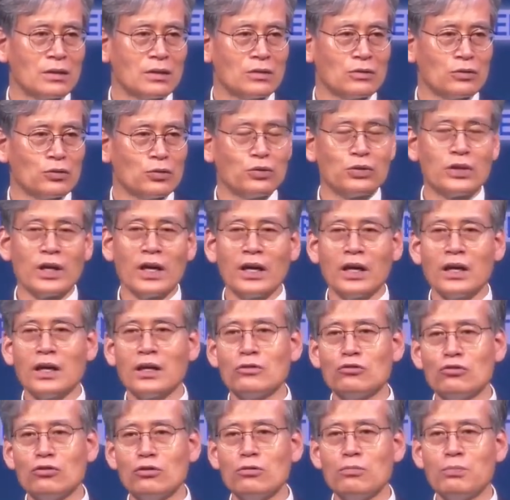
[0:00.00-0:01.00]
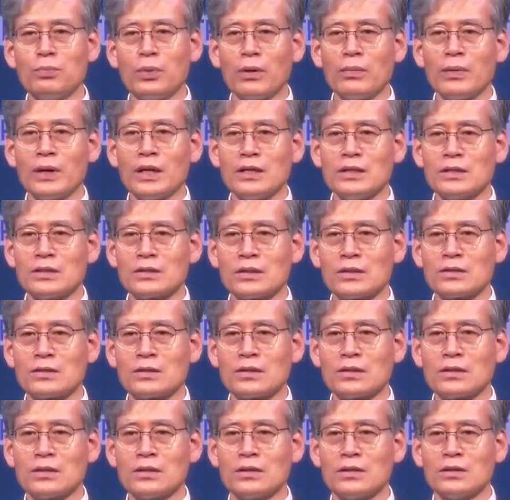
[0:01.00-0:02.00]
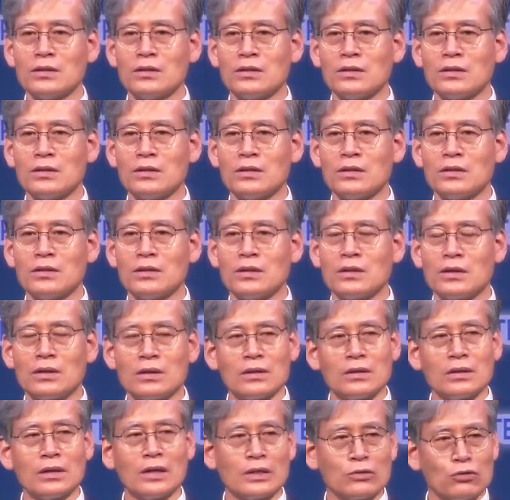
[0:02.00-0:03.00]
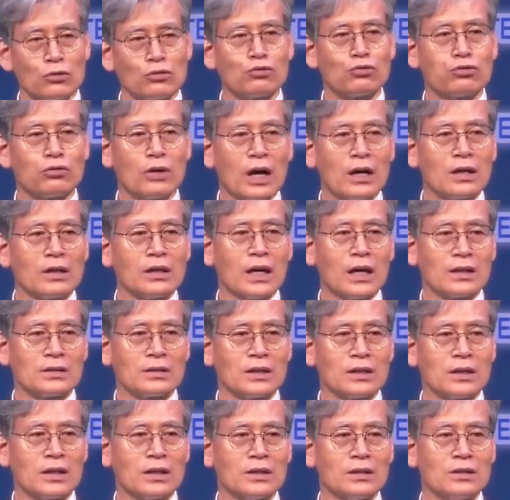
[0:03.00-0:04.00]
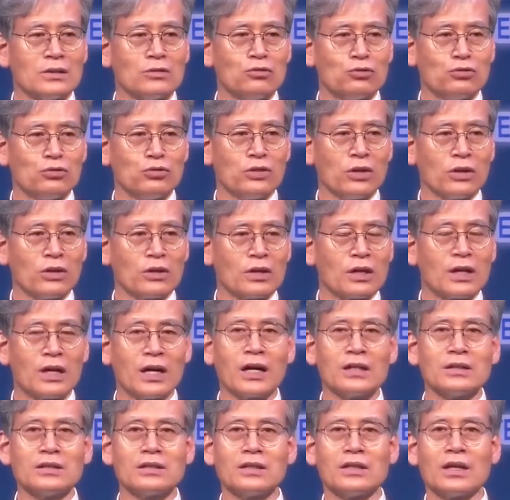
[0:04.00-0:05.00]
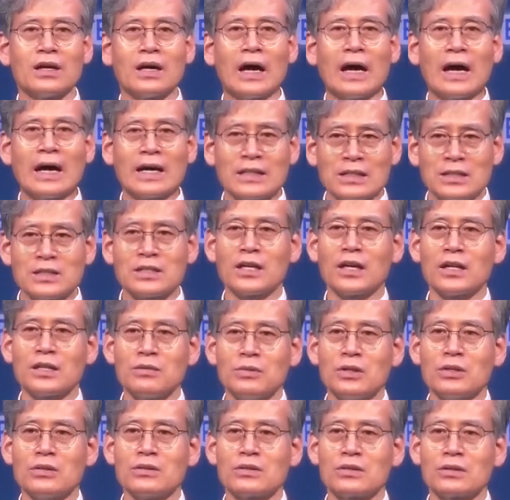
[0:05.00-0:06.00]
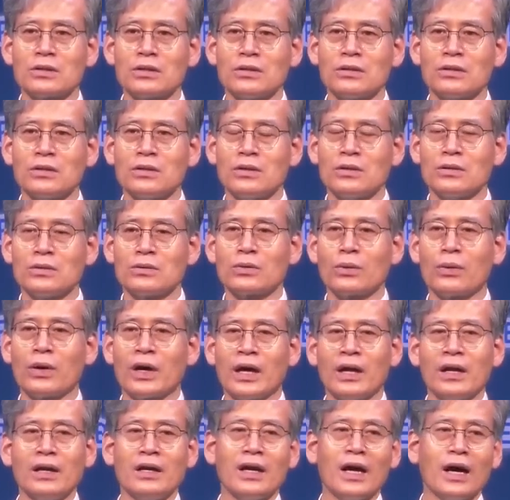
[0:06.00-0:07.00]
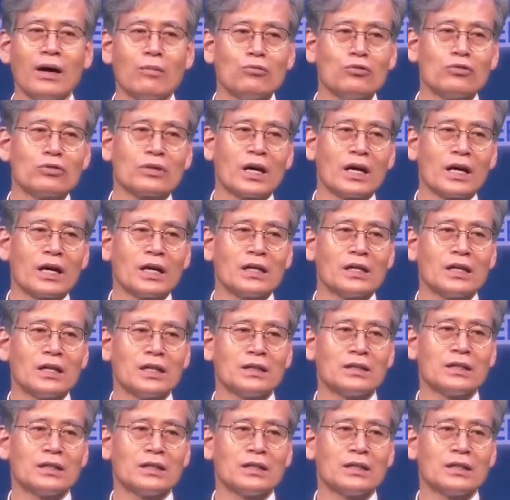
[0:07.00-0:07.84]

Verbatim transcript: 유대의 율법에 있어서 아주 두각을 나타내는 유력한 학자이면서 또 헬라 문화에